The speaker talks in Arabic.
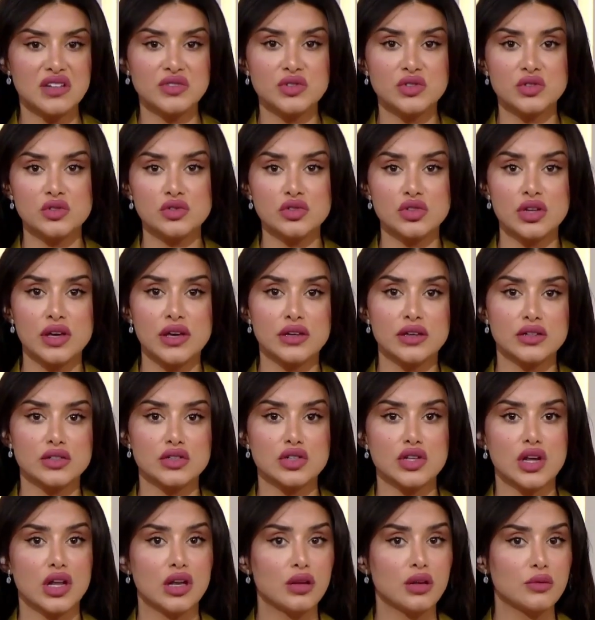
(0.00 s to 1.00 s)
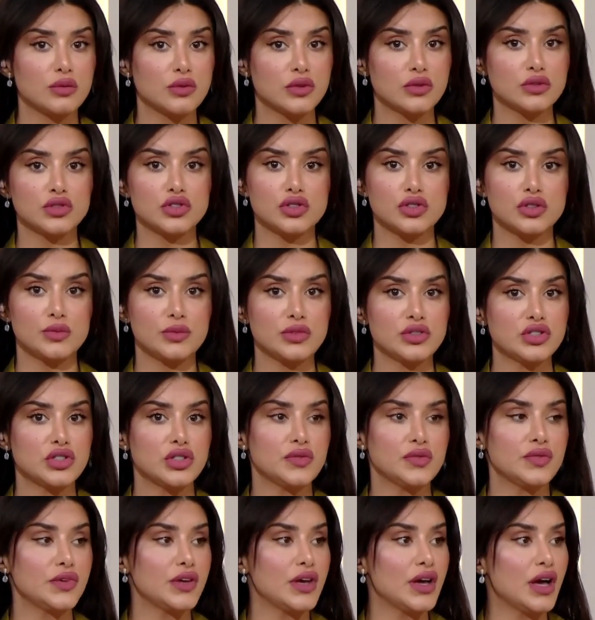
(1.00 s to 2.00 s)
تقول خير ان شاء الله وش
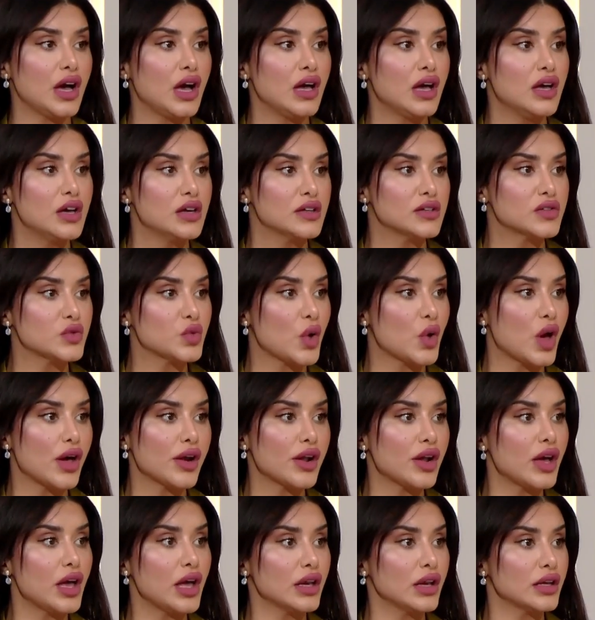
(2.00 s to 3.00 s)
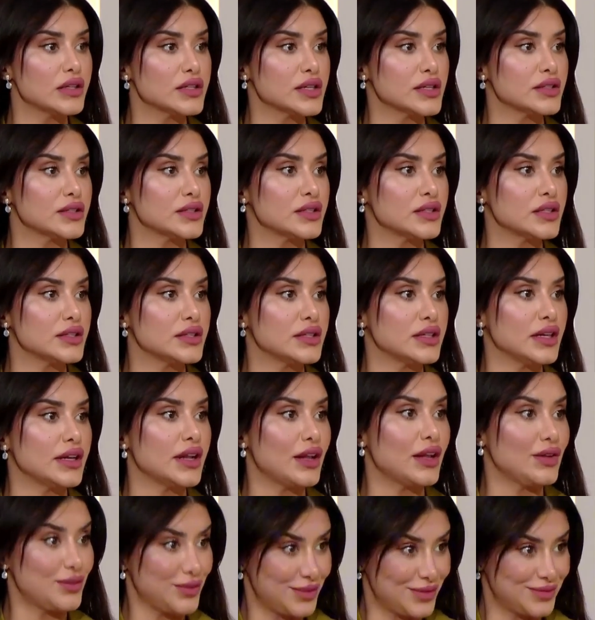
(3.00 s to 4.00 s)
بشتري فيها سواره خلصت ال
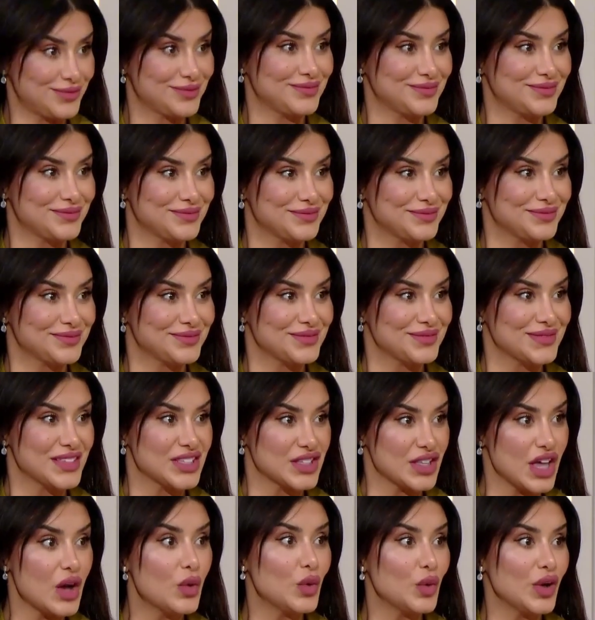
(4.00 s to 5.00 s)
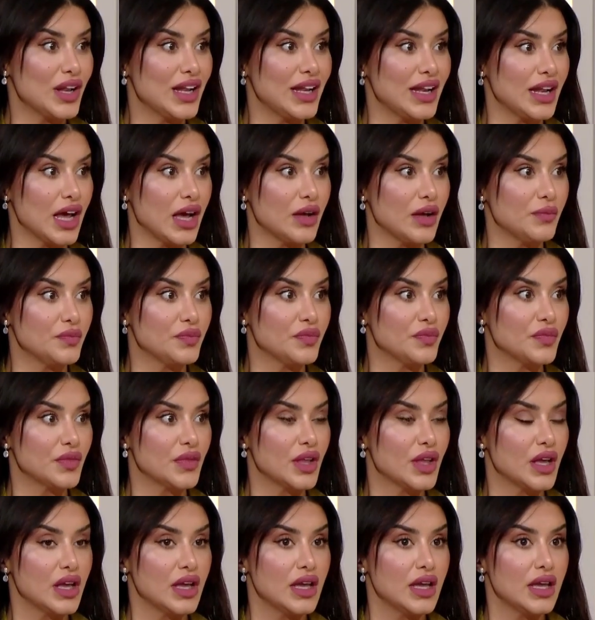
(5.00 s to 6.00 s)
60000 صح ولا لا
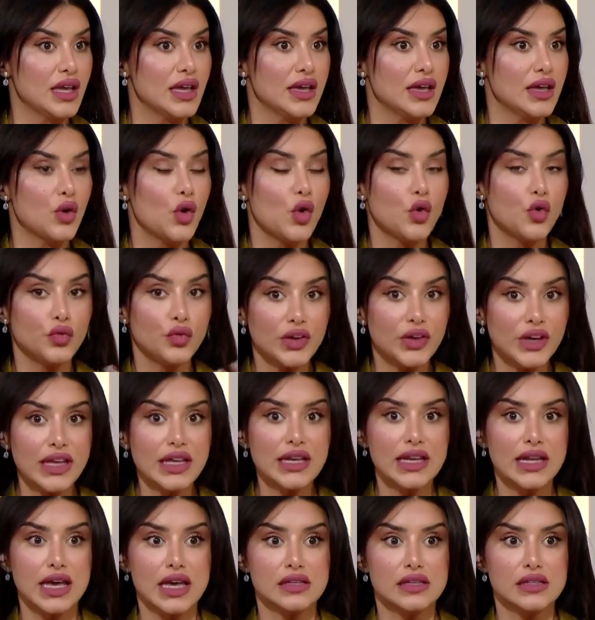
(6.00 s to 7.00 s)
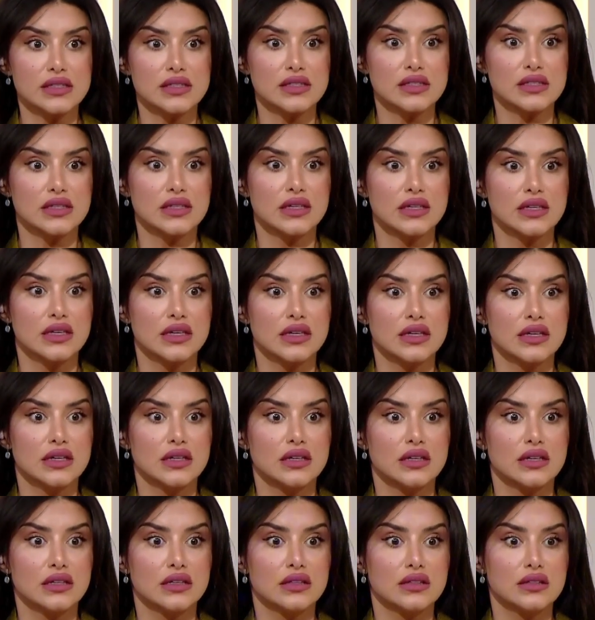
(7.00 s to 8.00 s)
وفي ناس
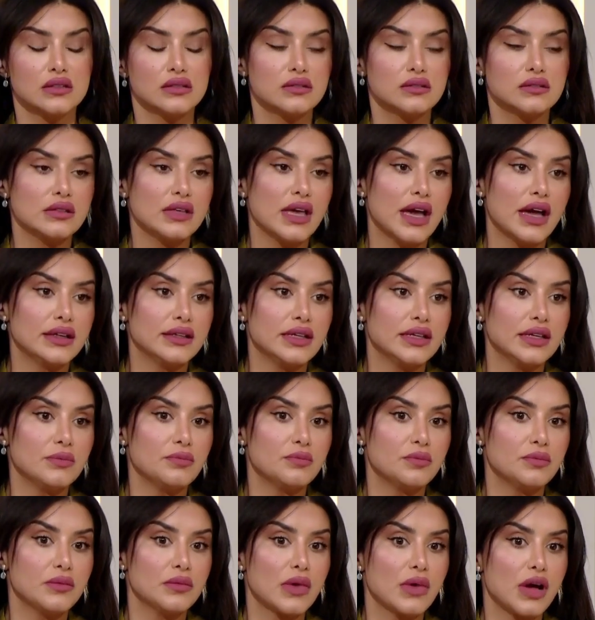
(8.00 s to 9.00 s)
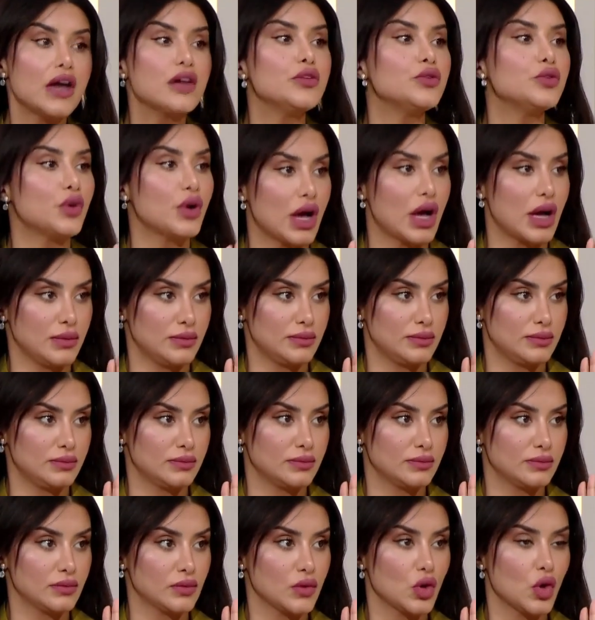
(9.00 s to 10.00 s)
يعني قنوعه
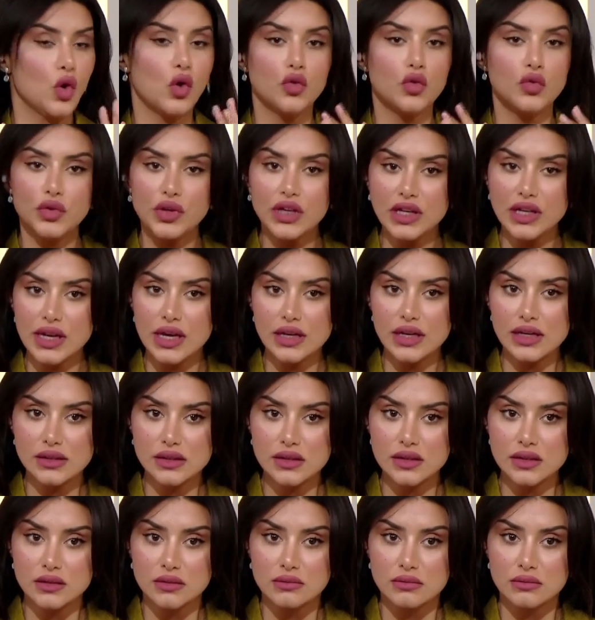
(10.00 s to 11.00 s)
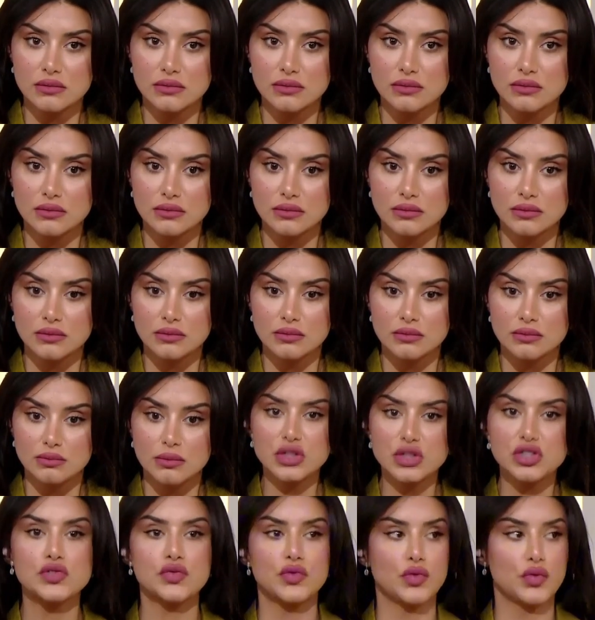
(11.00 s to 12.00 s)
وفي ناس
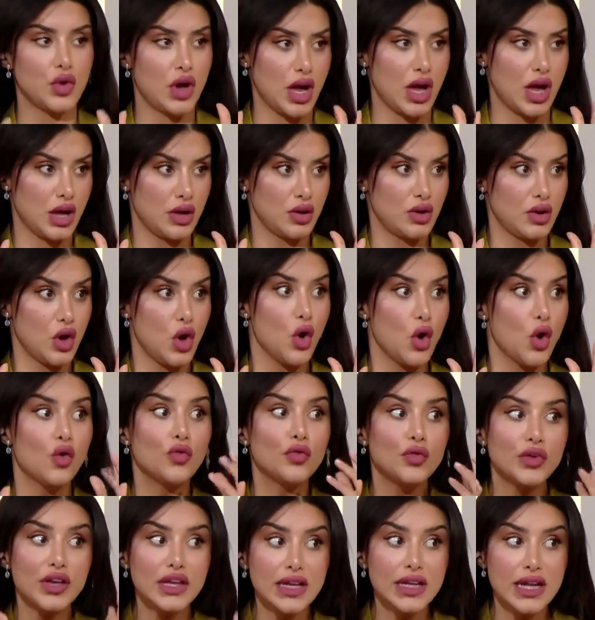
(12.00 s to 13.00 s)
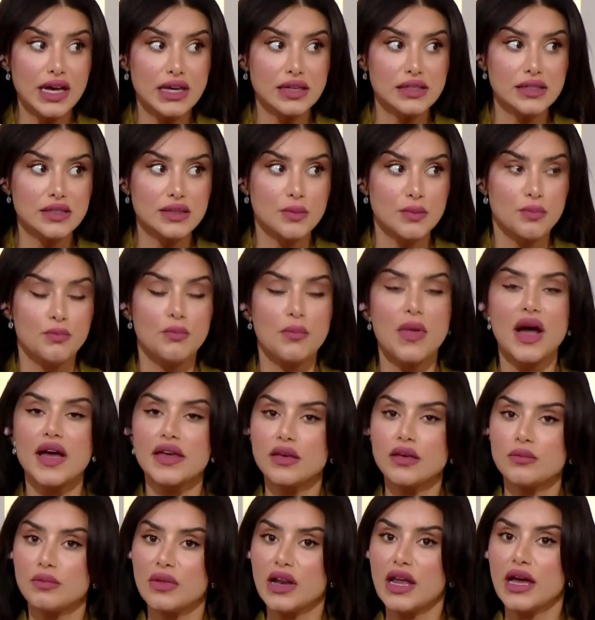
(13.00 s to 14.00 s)
مشفوحه وفي ناس ما
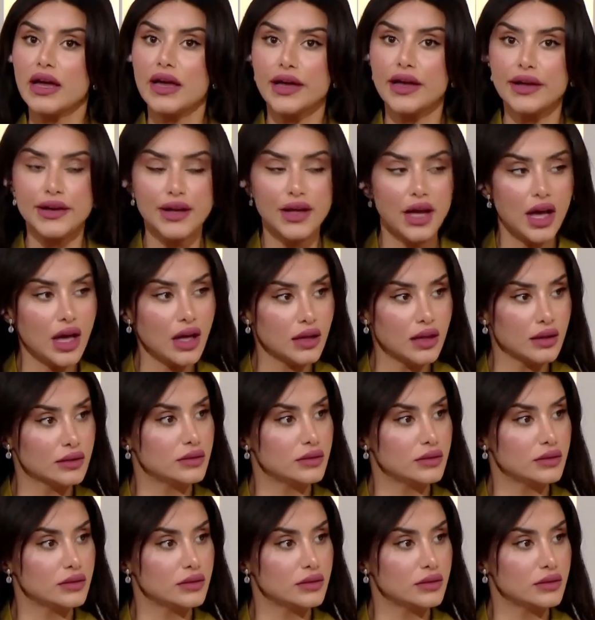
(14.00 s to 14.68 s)
يملى عينها